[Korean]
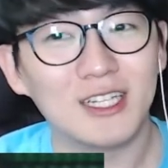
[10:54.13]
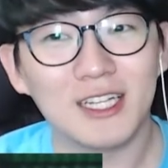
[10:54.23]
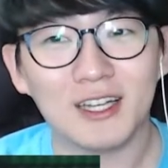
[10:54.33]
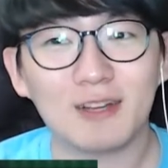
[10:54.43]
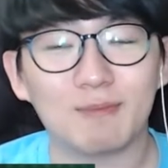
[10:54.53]

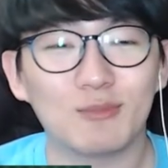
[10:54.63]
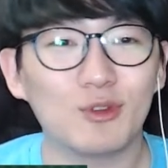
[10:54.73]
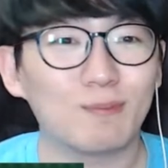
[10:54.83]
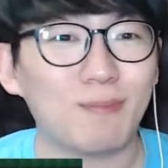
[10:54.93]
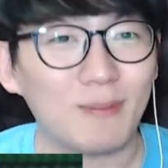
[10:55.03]
그러니까
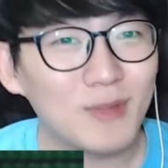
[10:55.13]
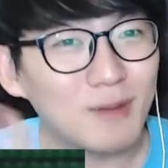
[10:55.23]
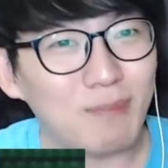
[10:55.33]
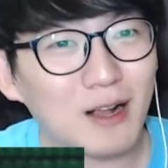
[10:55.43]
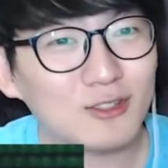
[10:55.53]
물론 바,
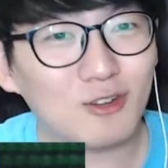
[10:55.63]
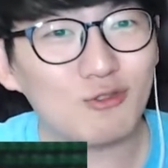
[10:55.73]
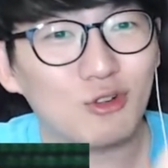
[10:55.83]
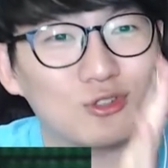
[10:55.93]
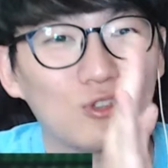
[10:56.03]

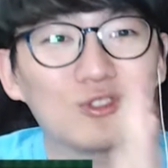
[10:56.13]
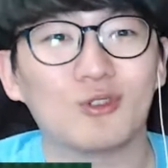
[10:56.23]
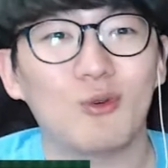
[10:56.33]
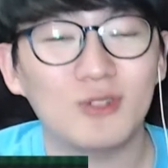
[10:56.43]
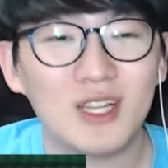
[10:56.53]
박정건 선수
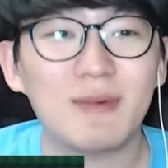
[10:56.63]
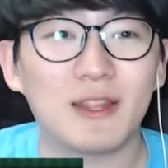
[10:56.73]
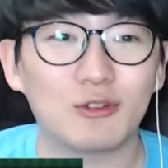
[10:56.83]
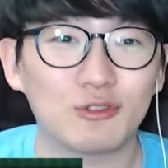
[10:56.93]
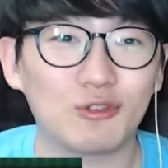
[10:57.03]

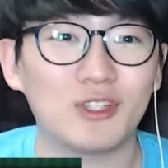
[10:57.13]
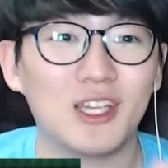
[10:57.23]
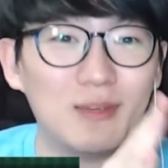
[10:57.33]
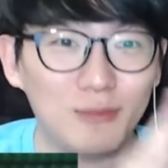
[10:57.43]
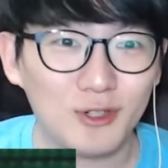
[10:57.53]
혼자만으로는 솔직히
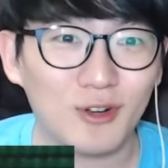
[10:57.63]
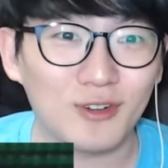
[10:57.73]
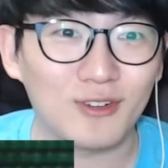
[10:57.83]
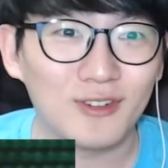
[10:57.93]
힘들어.